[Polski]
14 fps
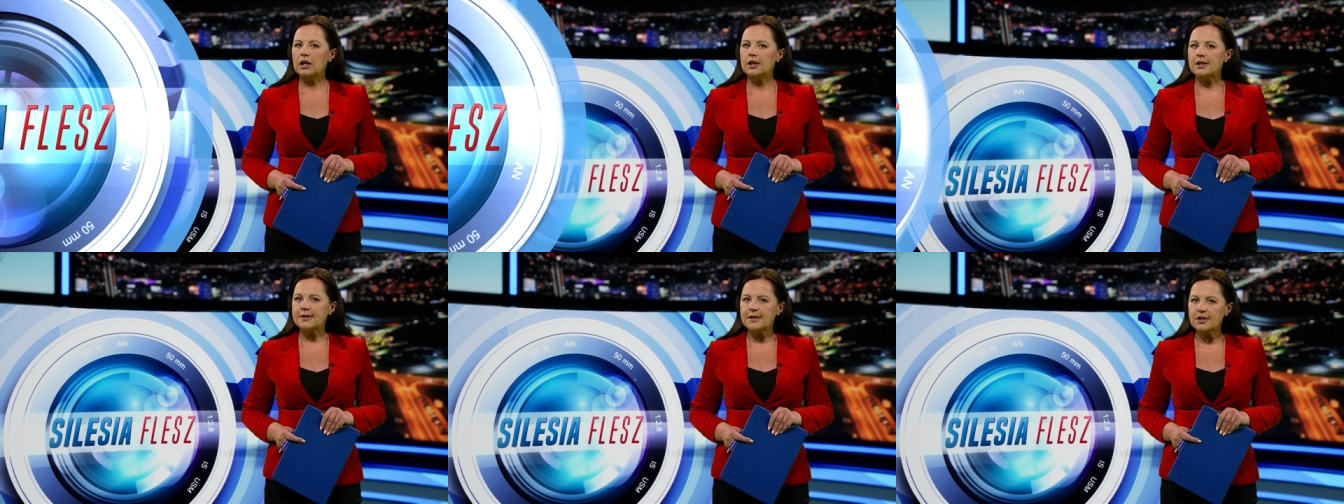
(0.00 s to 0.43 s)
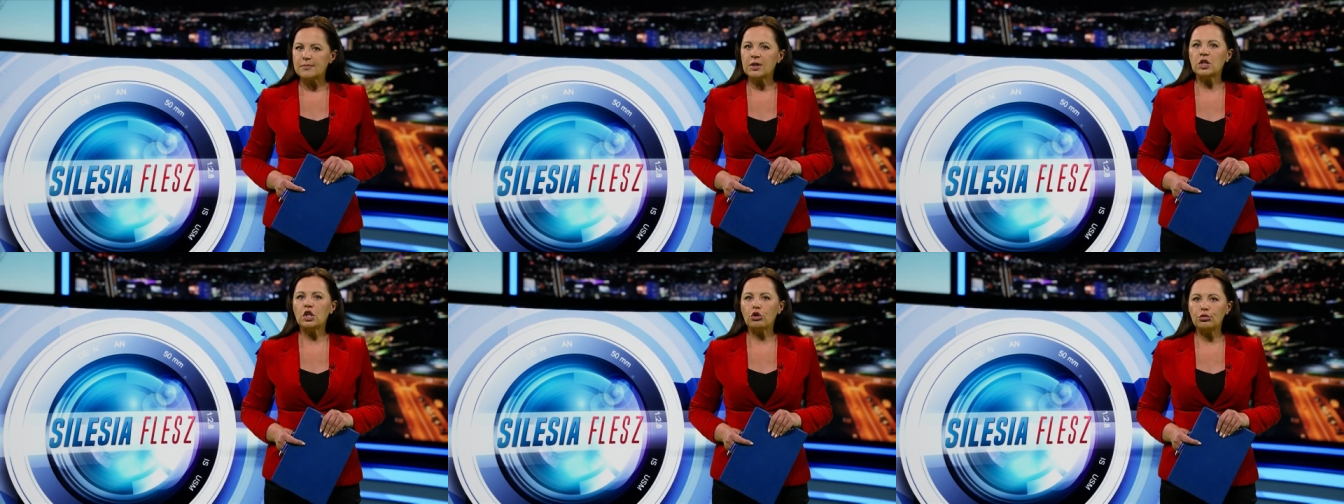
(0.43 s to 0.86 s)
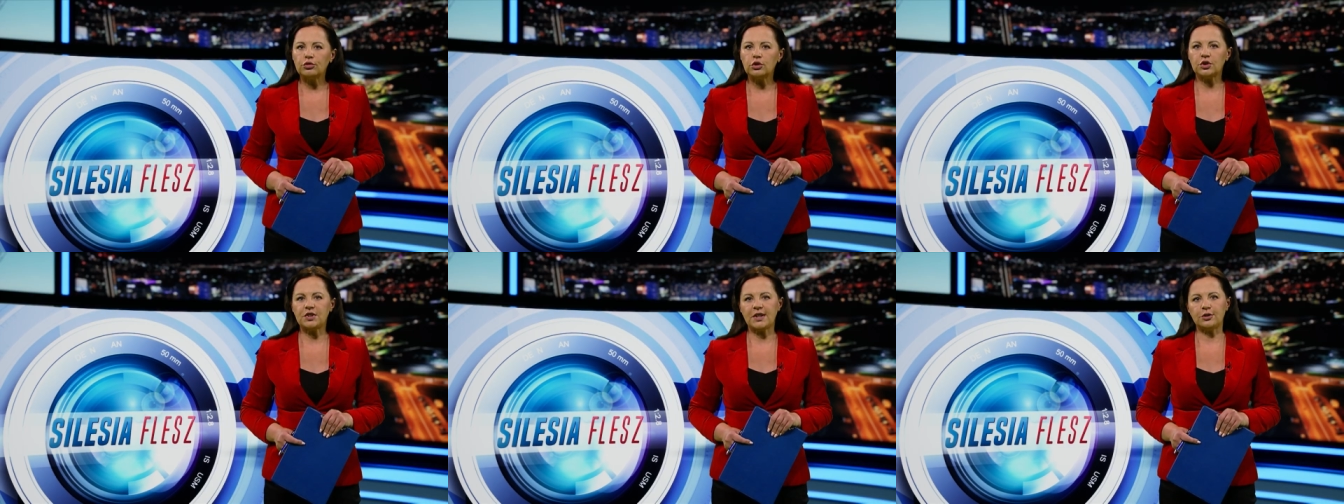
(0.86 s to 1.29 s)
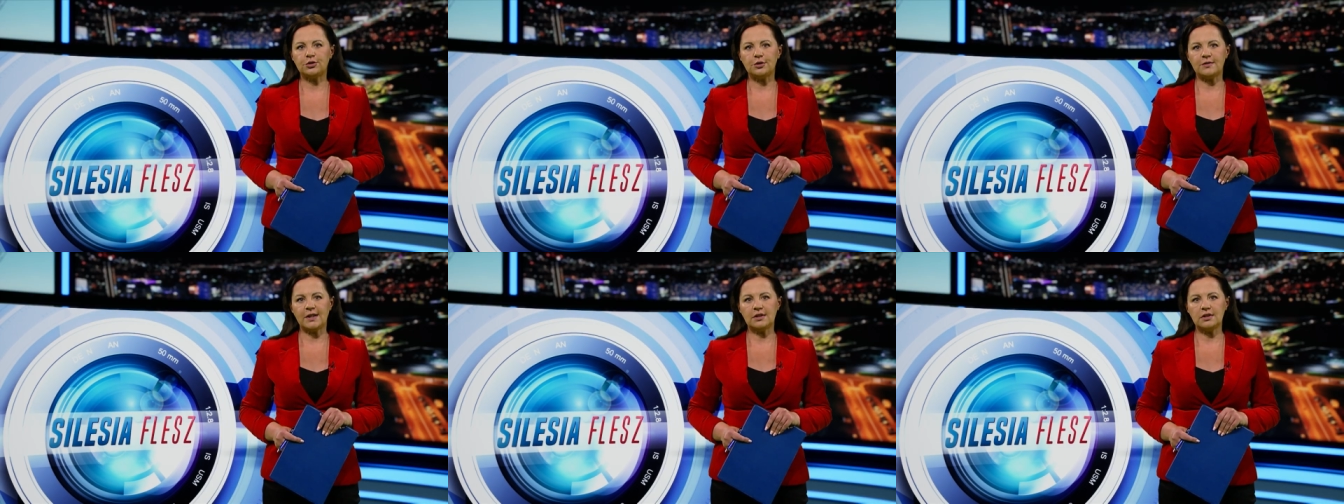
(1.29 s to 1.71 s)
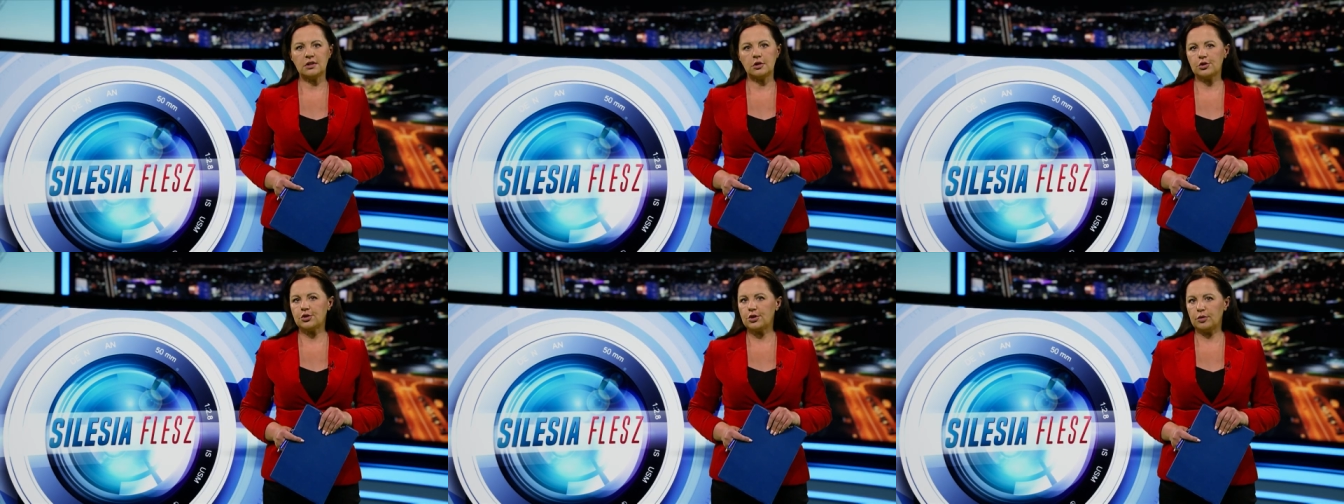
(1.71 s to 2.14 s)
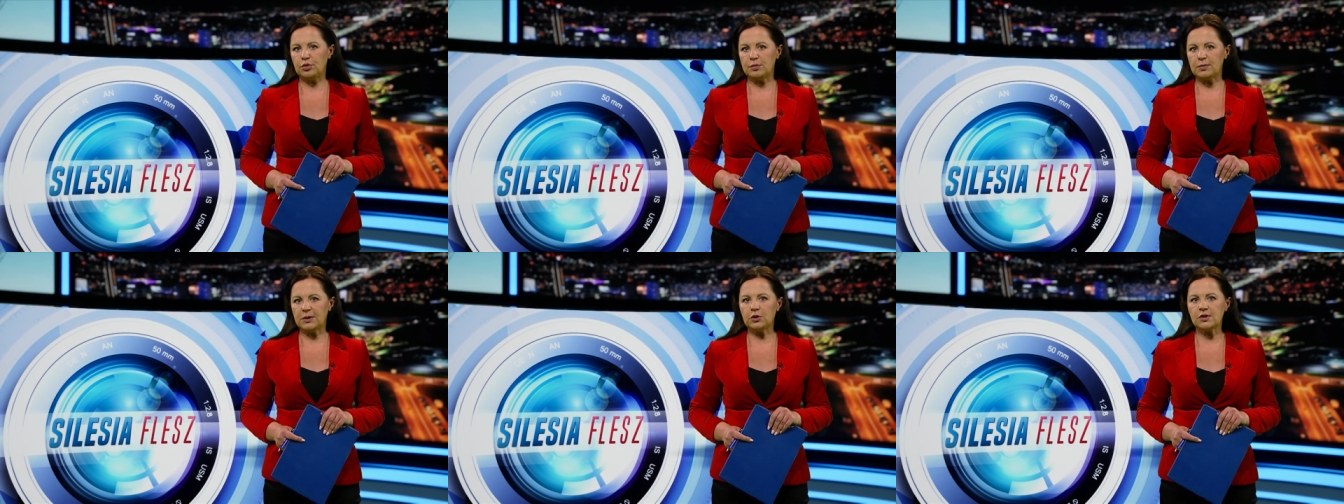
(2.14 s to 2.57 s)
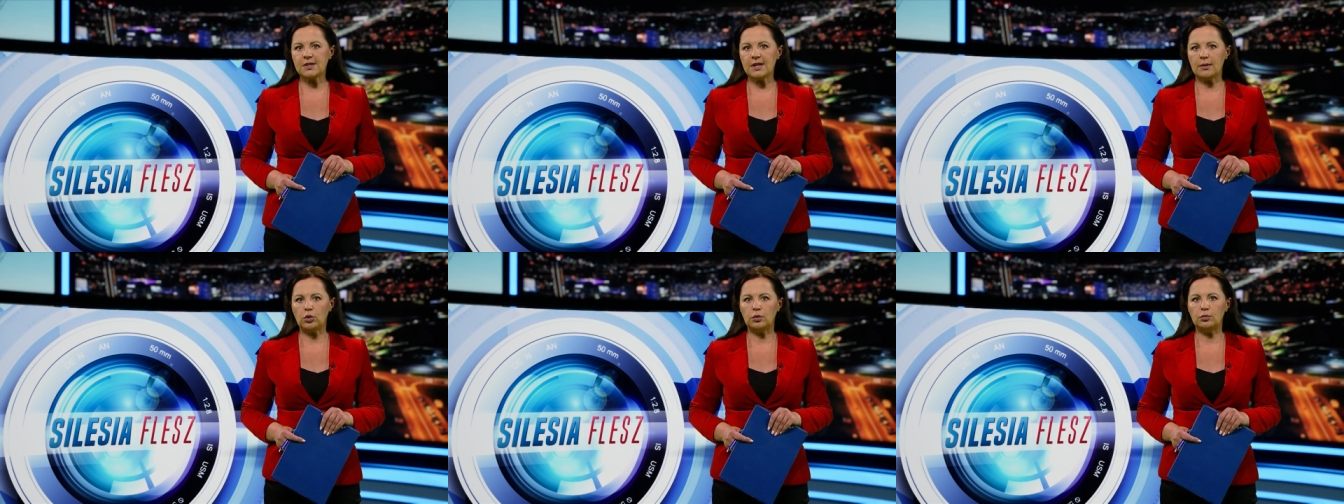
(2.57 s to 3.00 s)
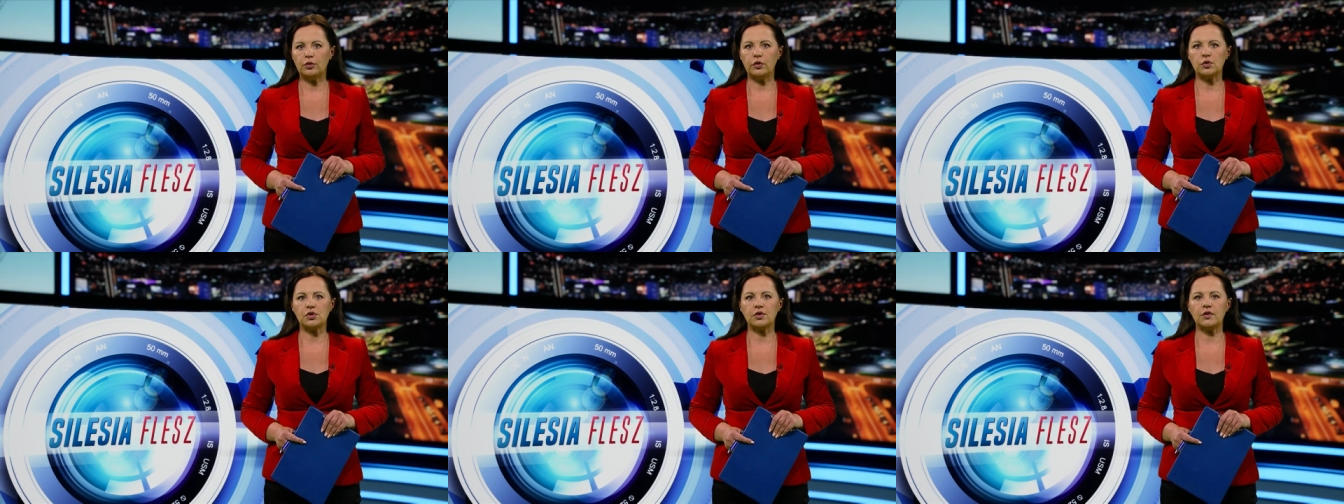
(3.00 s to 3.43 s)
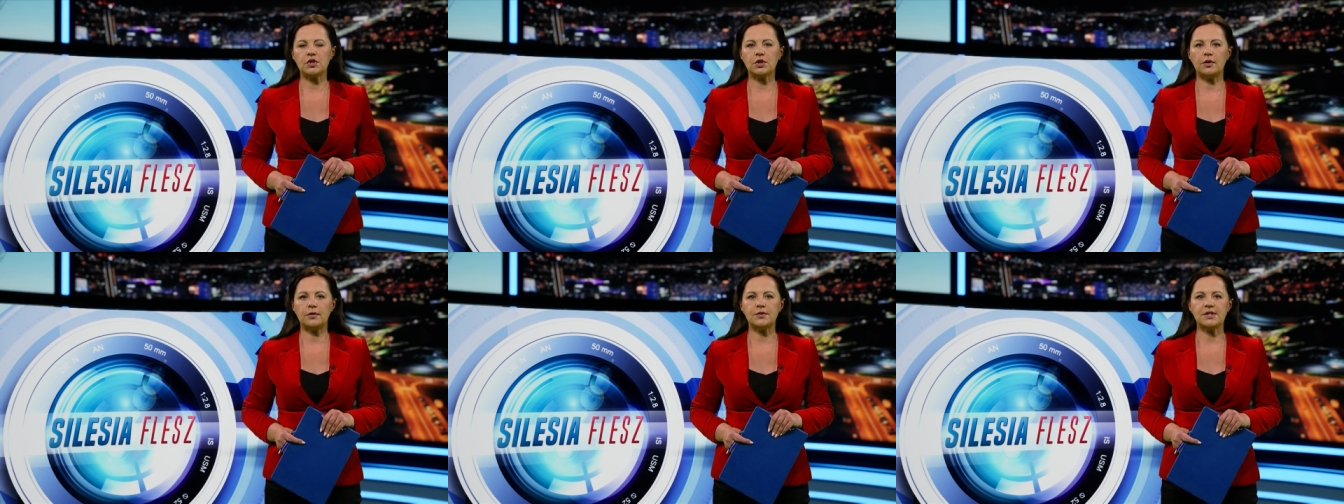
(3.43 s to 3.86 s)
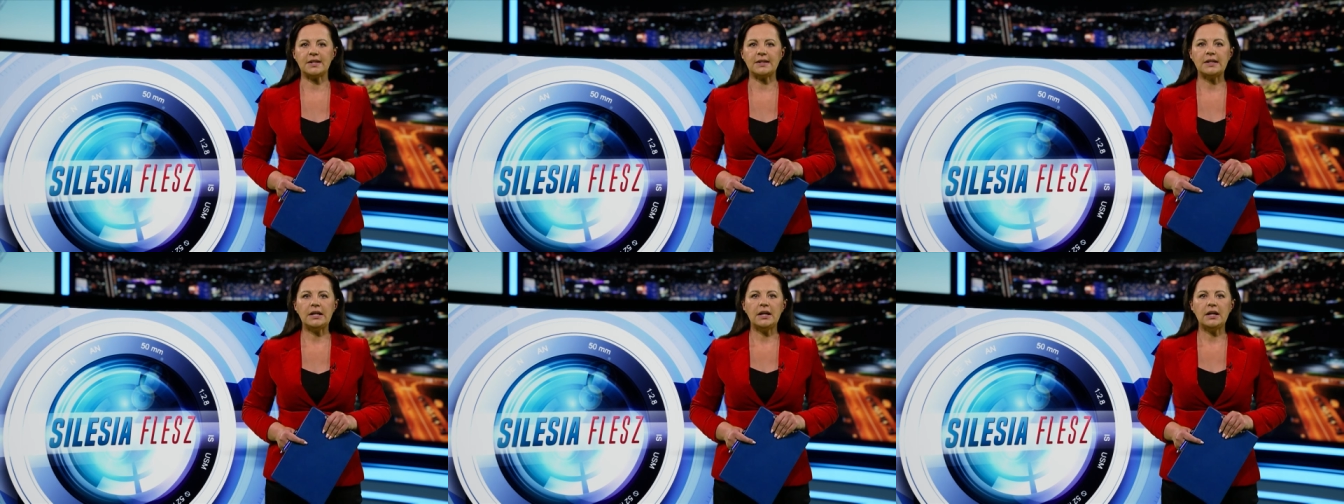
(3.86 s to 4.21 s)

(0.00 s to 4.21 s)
Jesteśmy nierówno traktowani, choć robimy to samo, mówią związkowcy.